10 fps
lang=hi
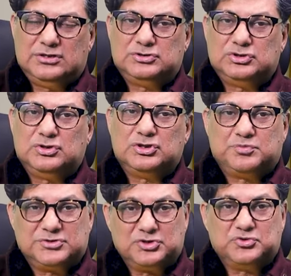
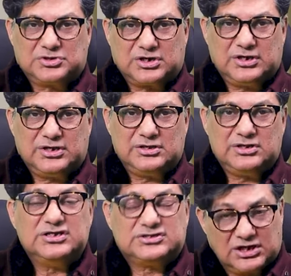इसमें से गुजर रहे हैं
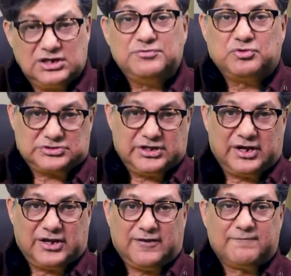इस तकलीफ को
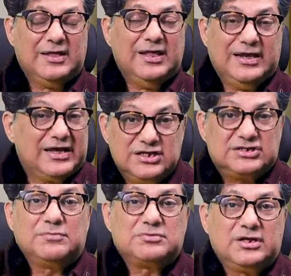सह रहे हैं लेकिन
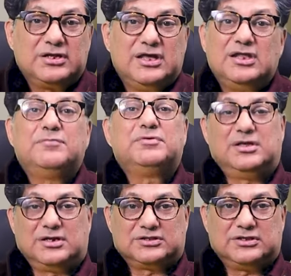इसके मतलब इलम
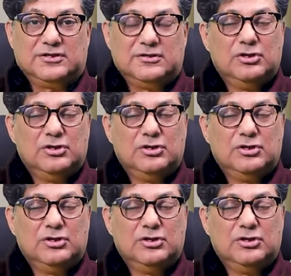नहीं रखते